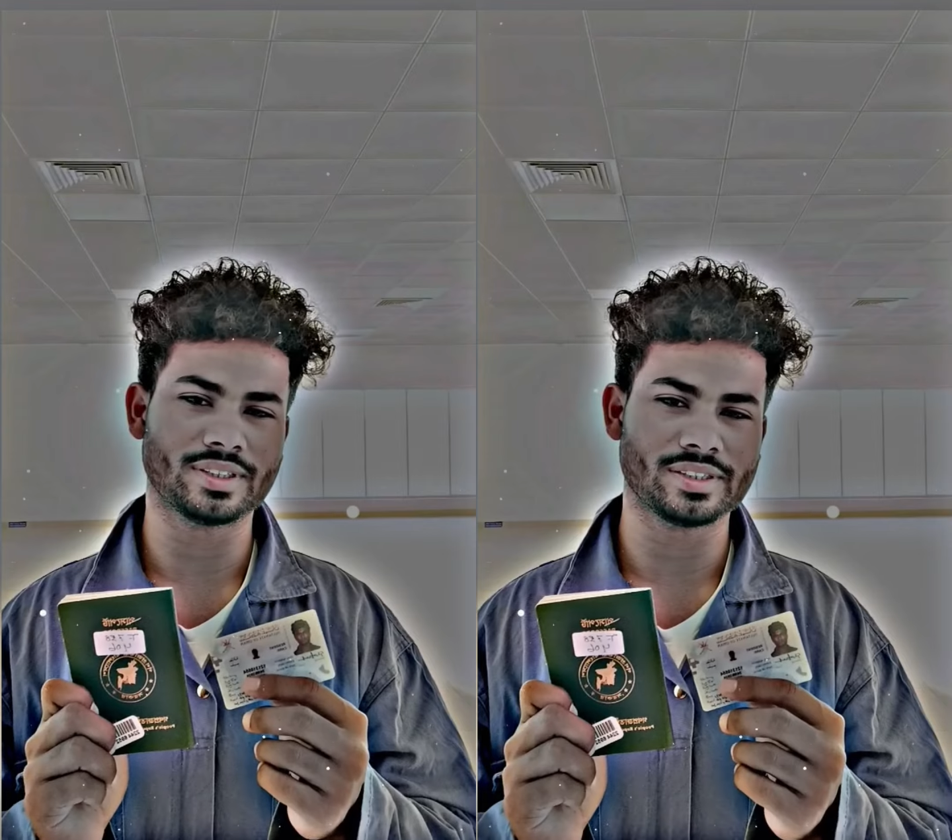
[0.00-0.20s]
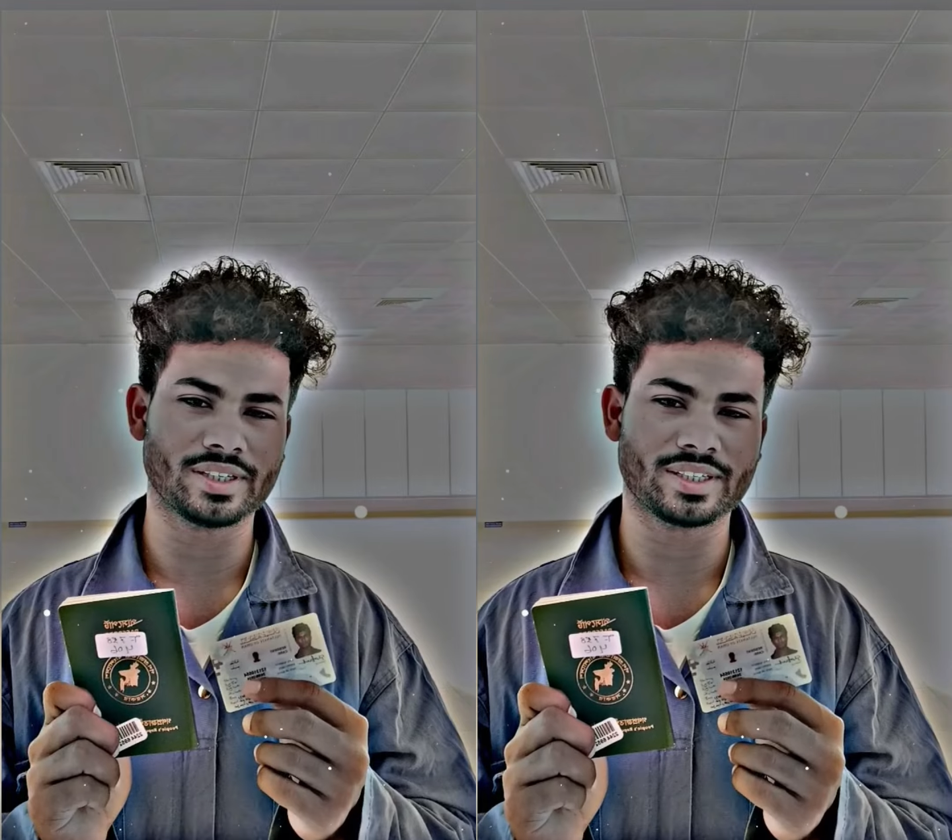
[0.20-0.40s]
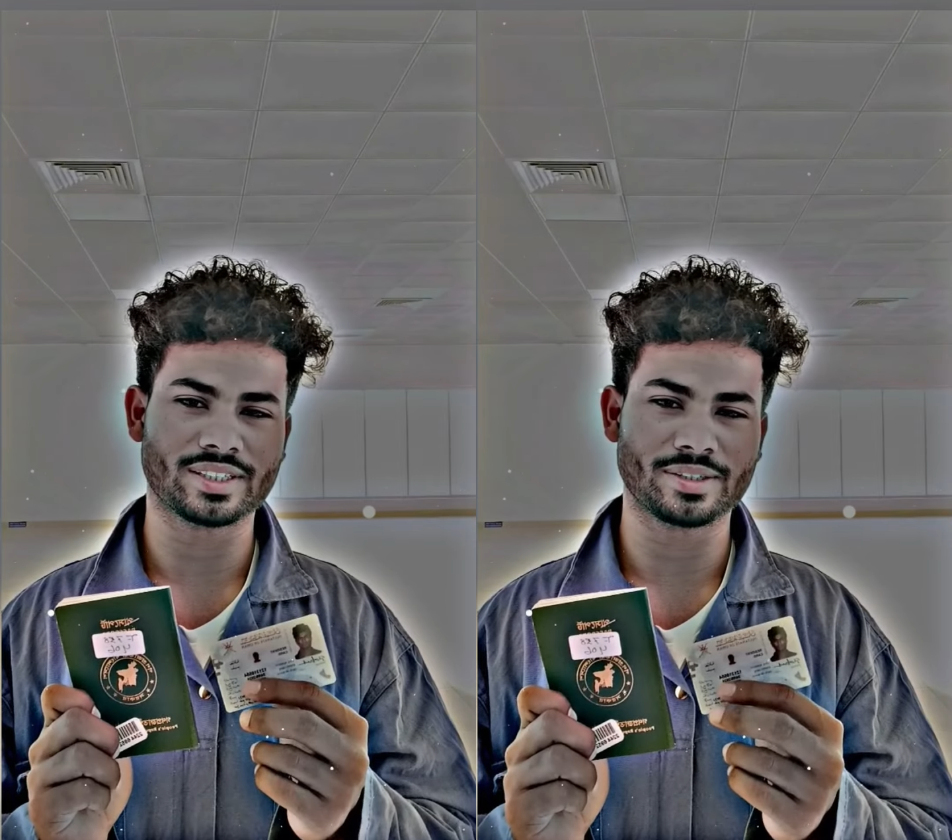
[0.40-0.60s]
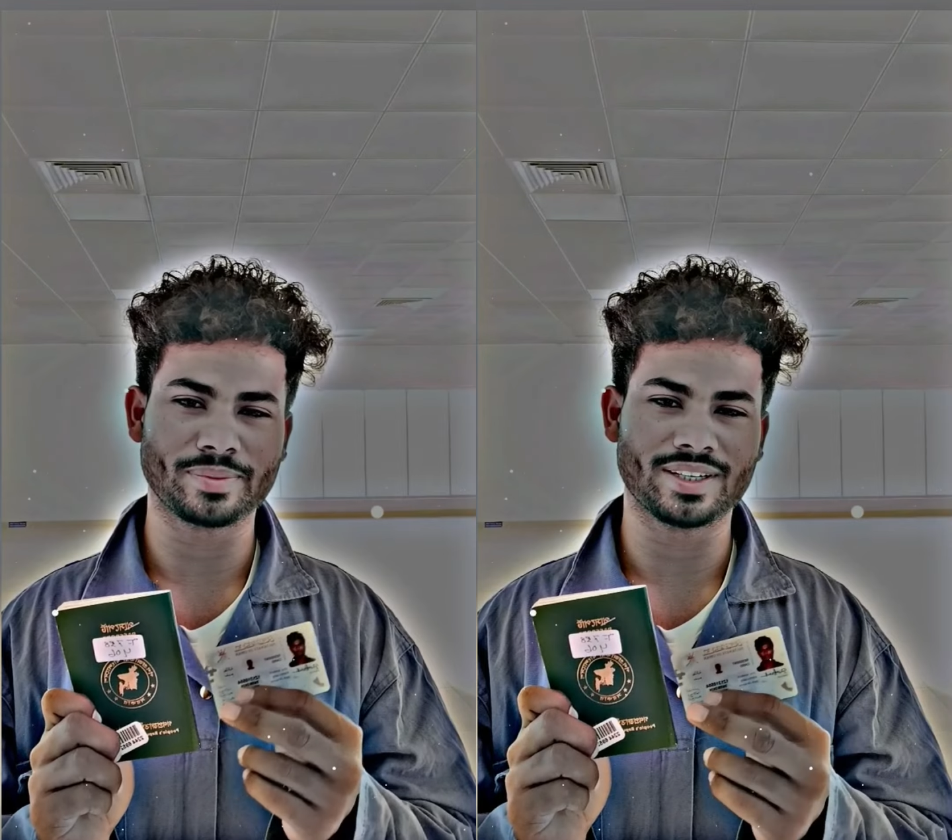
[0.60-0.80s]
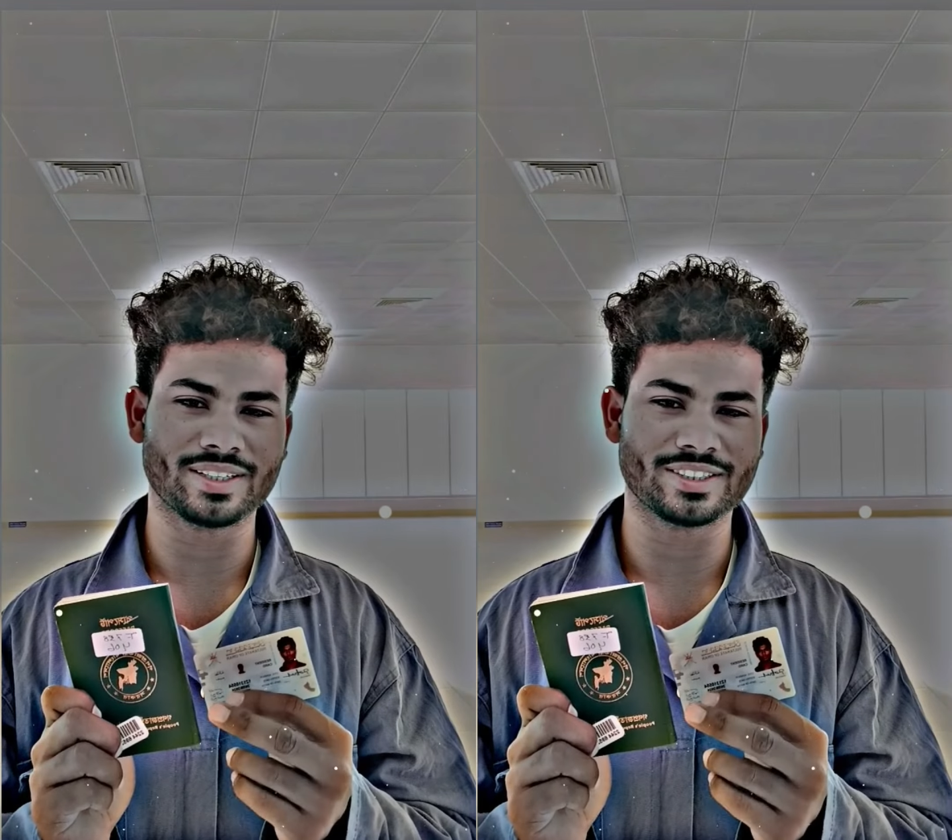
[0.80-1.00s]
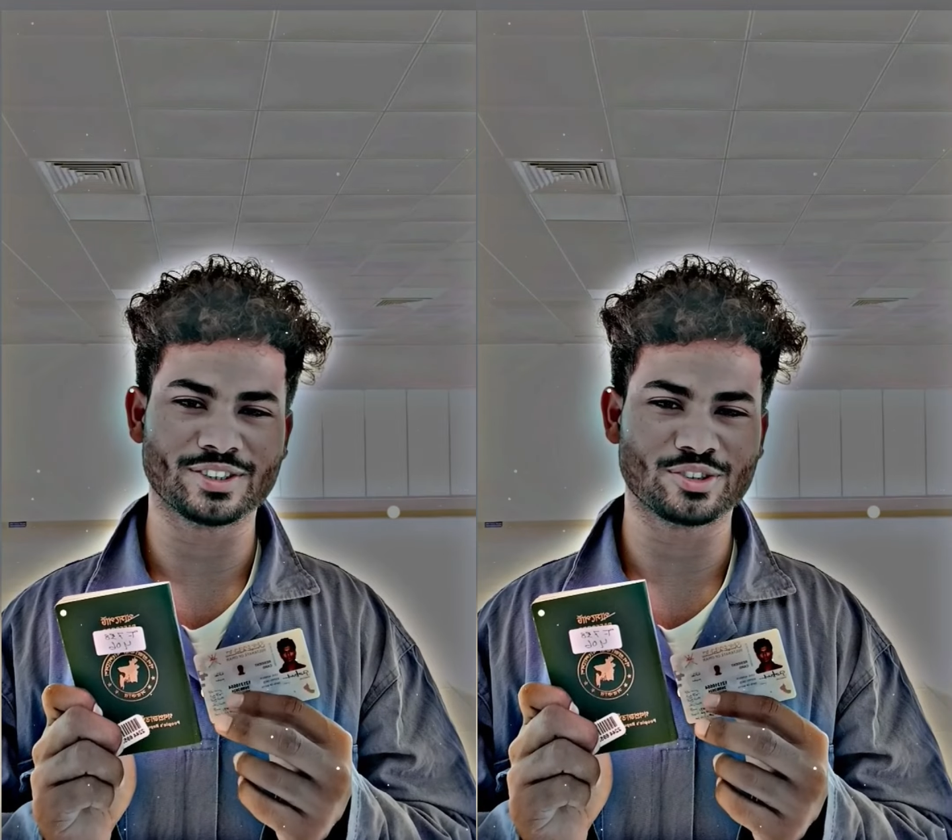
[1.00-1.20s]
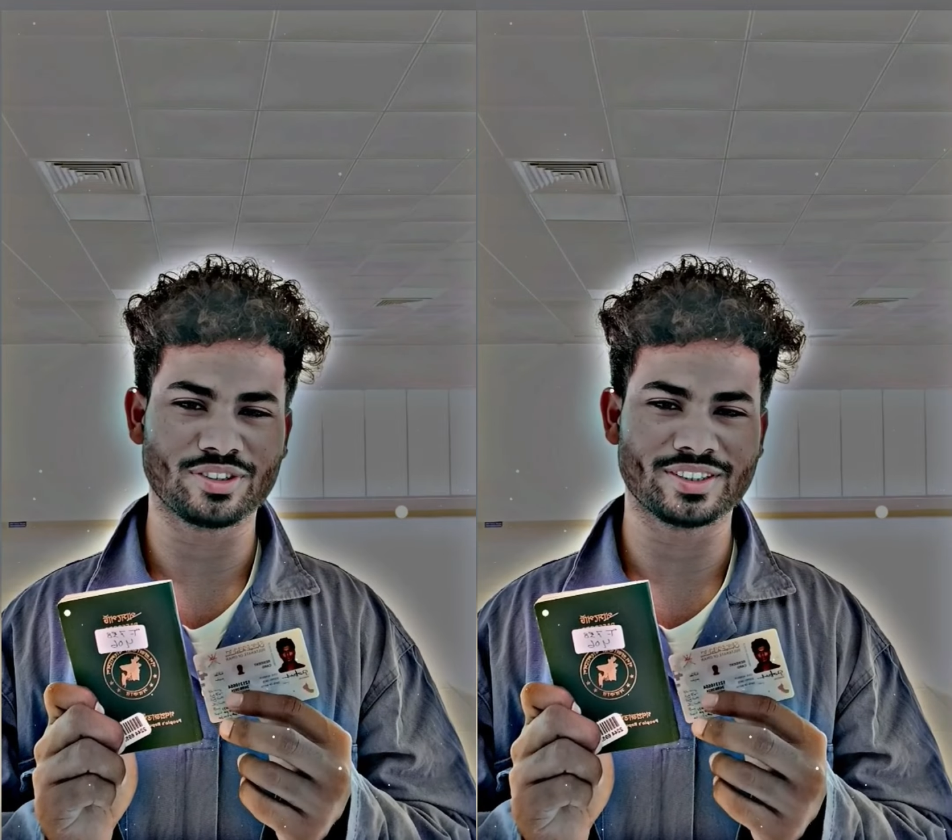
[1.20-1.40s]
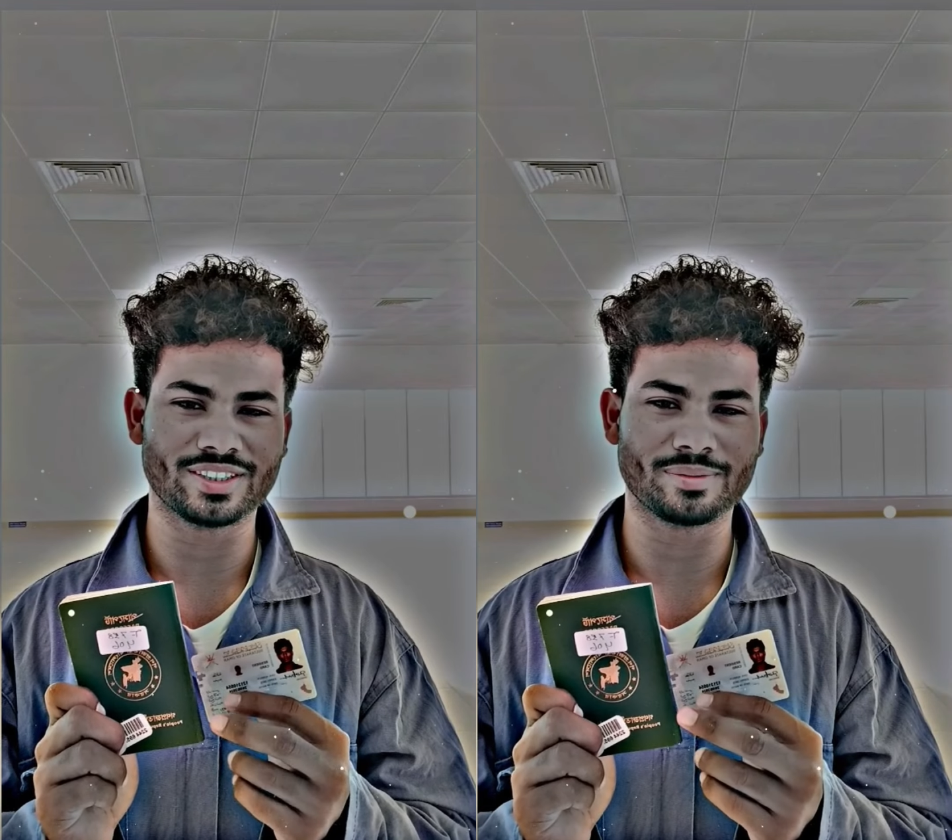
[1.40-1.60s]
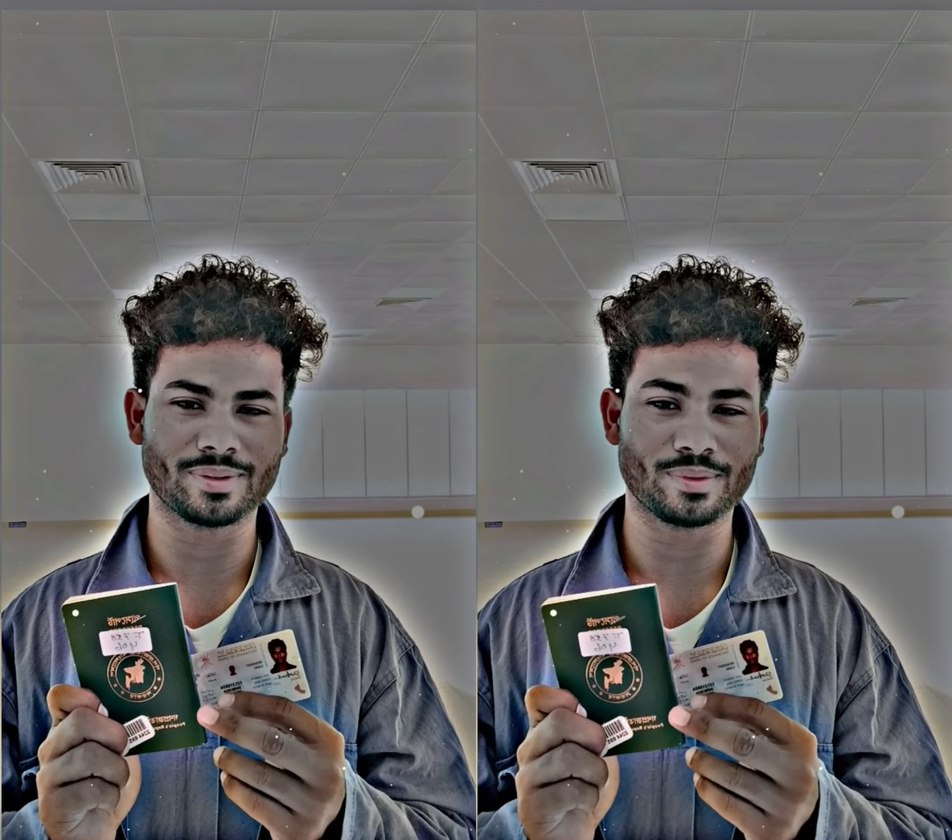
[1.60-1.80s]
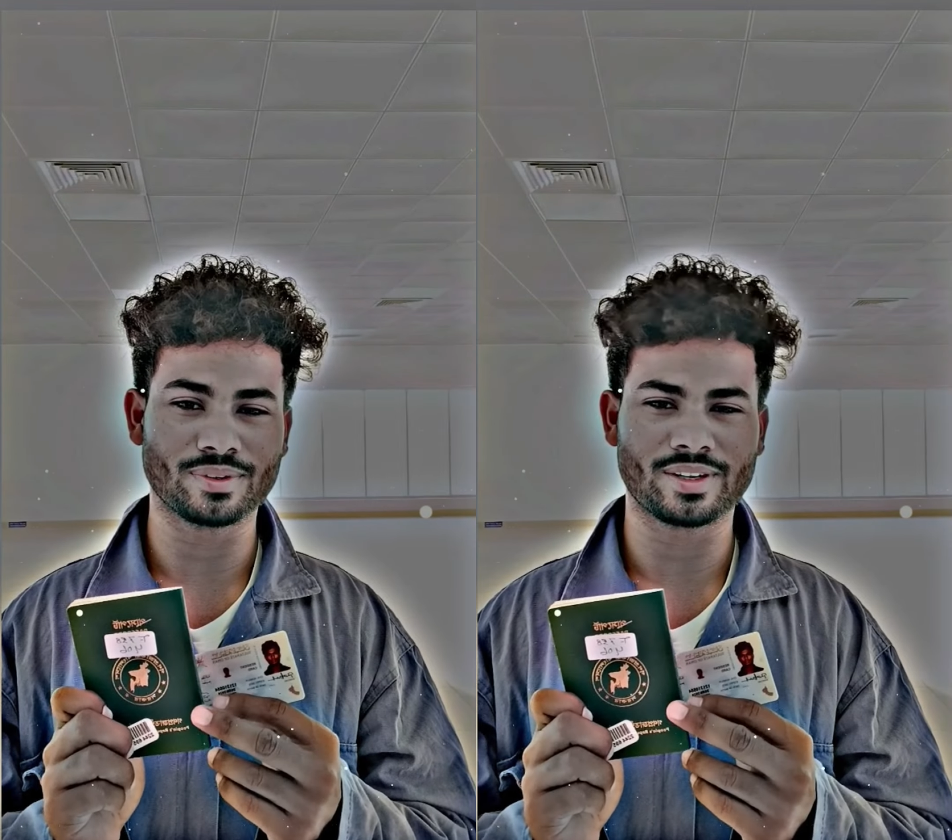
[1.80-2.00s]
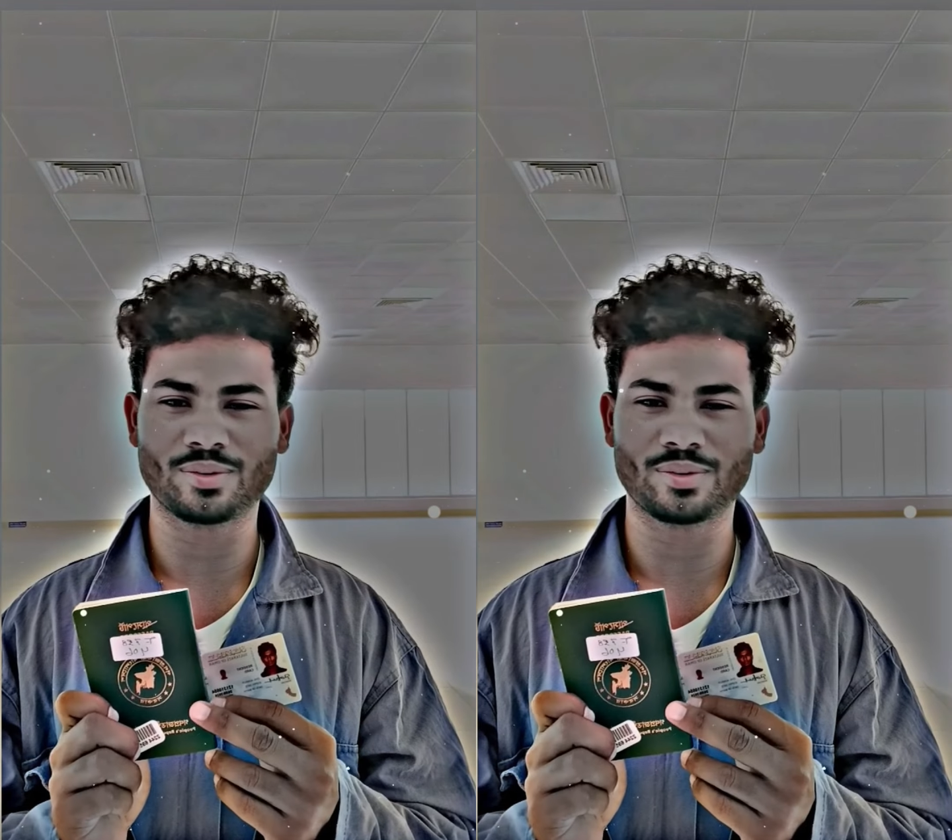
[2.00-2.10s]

টিকিট কেটে বাংলাদেশে চলে যেতে পারবো